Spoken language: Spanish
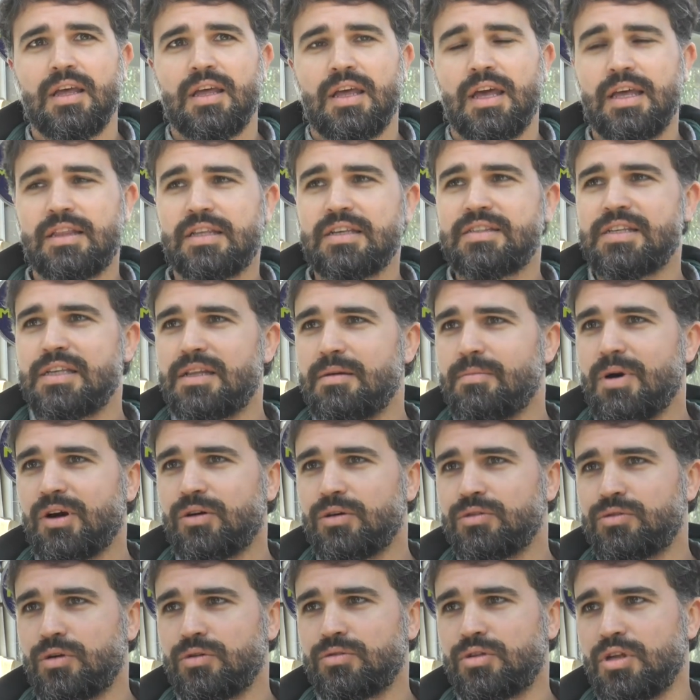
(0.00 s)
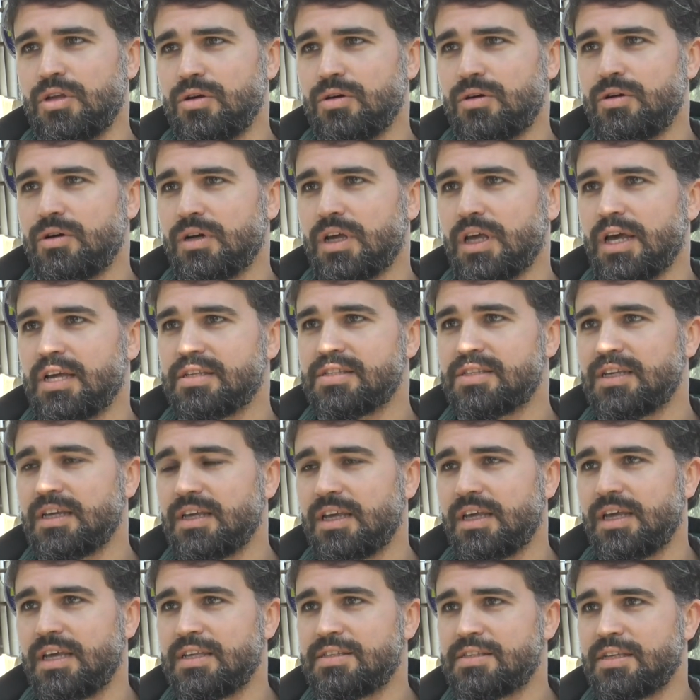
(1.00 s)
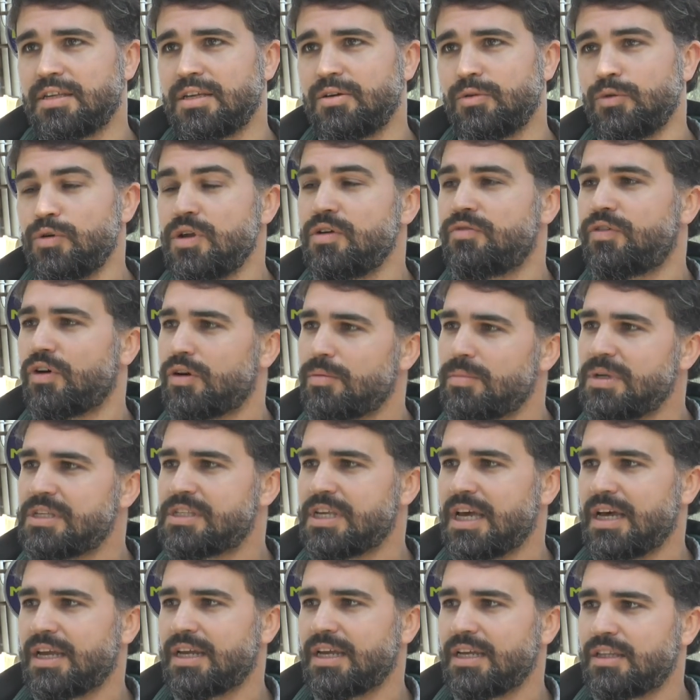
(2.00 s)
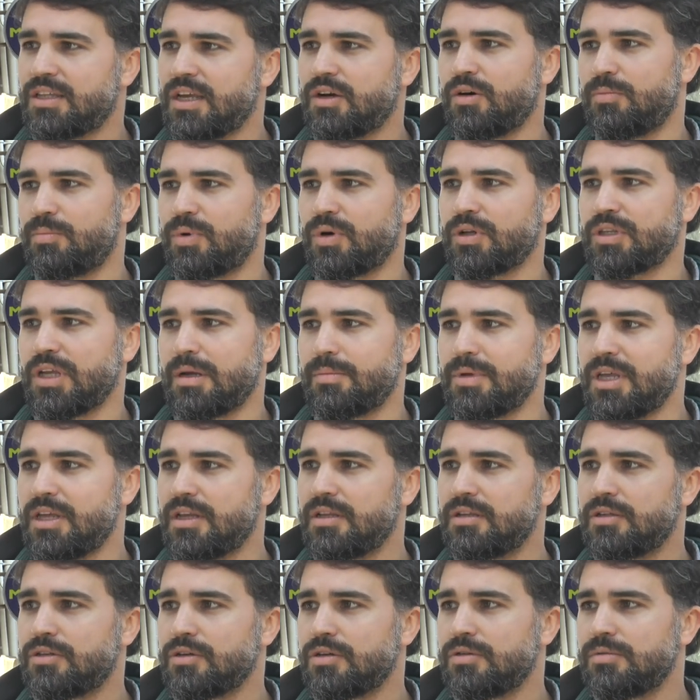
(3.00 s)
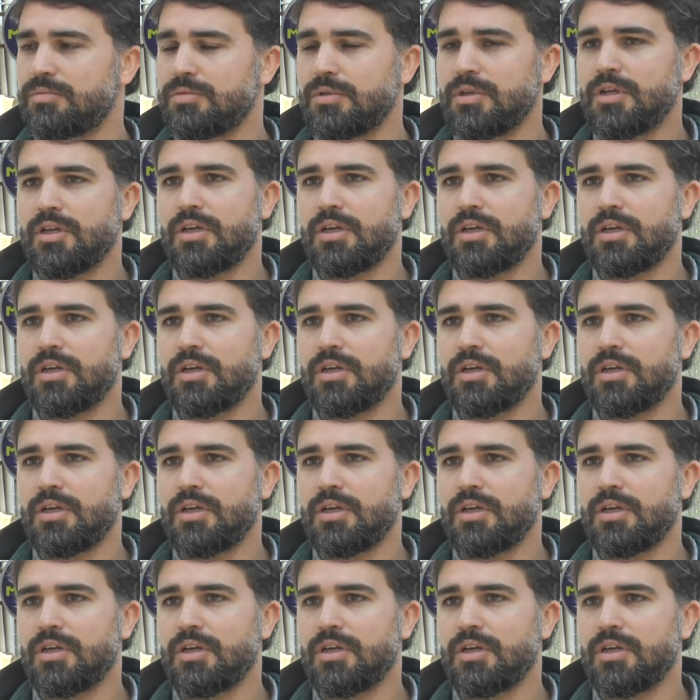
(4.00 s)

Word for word: Este sistema constructivo lo que hace es uniformizar este comportamiento,